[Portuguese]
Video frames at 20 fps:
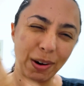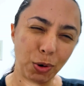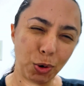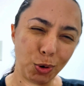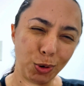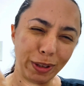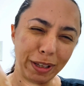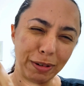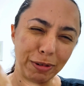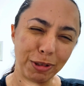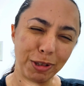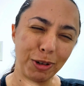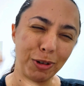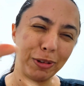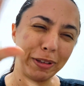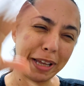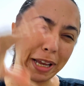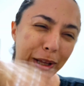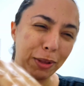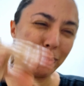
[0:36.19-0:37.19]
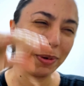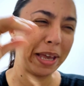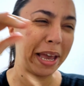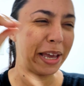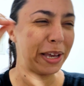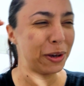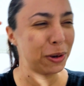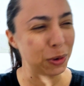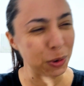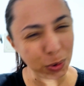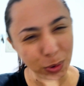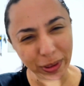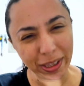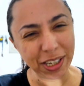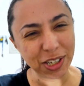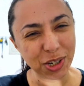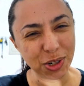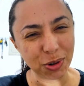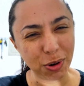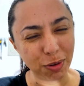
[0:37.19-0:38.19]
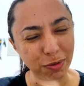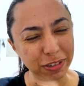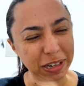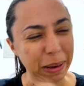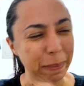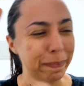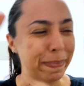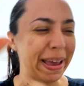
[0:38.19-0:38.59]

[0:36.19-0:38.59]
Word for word: gruda no seu dedo e aí gruda de novo na